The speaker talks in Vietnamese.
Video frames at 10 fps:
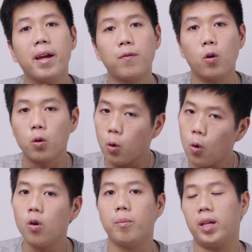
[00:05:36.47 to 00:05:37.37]
B phone
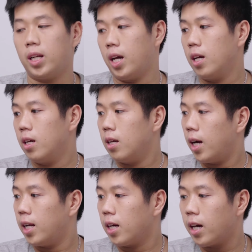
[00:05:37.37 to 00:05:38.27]
cũ của mình này
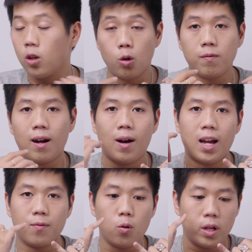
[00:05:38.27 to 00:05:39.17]
hay là kết nối
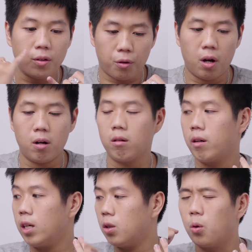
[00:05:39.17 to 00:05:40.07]
vào iPhone XR,
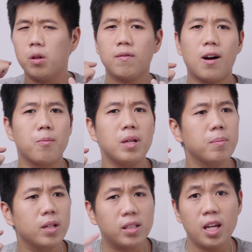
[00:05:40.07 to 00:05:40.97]
kết nối vào Mi
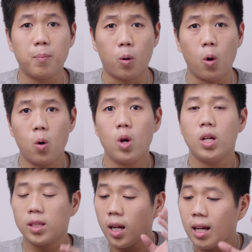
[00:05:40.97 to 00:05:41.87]
10T Pro,
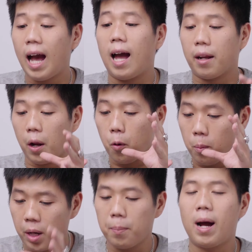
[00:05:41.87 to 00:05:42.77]
tất cả đều
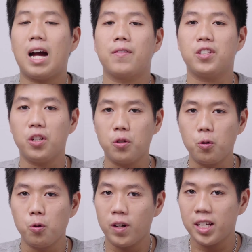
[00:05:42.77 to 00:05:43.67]
mượt mà và trơn
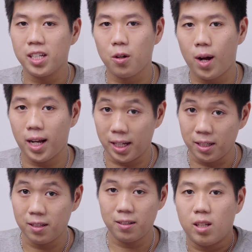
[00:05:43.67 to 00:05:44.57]
tru với chiếc loa này.
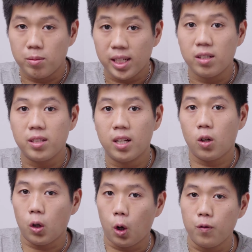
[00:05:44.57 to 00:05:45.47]
Trong sách hướng dẫn
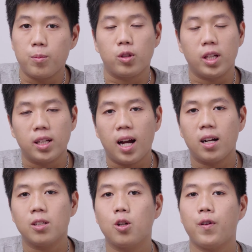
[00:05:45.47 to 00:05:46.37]
có nói về một tính
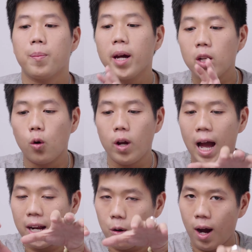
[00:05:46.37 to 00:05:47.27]
năng cho phép kết nối
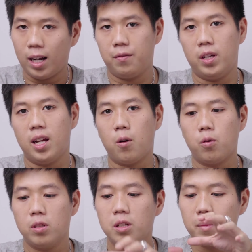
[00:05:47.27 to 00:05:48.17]
hai loa này với nhau
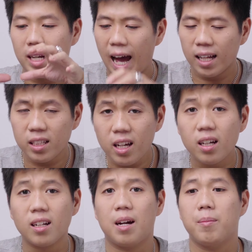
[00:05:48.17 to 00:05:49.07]
nhưng mà đáng
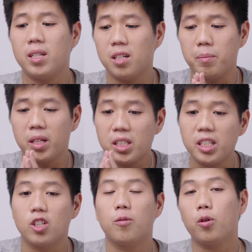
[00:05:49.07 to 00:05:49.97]
tiếc là bây giờ mình
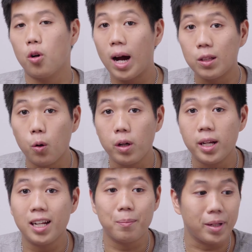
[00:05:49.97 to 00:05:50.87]
chỉ có một loa thôi
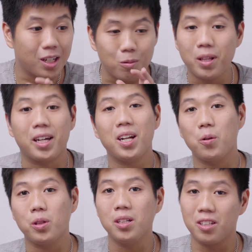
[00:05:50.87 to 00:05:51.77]
nên là mình không thể kết
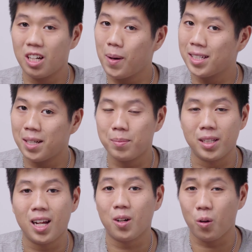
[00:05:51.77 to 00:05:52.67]
nối thử cho các bạn xem
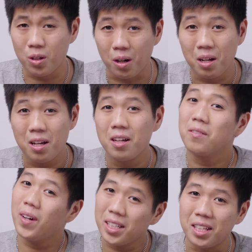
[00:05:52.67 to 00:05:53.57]
tính năng đó được.
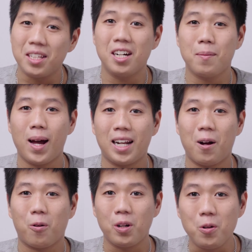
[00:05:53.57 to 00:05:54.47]
Vậy thì nhờ bạn
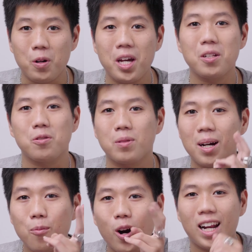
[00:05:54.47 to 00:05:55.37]
nào có điều kiện chúng
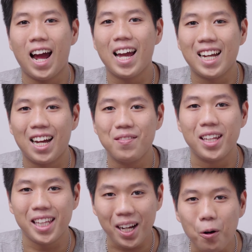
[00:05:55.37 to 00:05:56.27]
ta mua hẳn hai cái
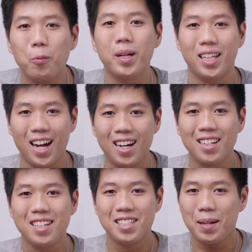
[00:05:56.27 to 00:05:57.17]
về test hộ mình nhá,
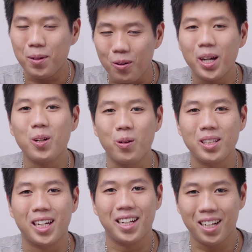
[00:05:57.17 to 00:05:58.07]
xem nó kết nối
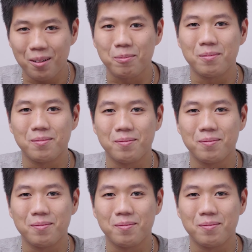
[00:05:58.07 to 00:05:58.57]
được thật hay không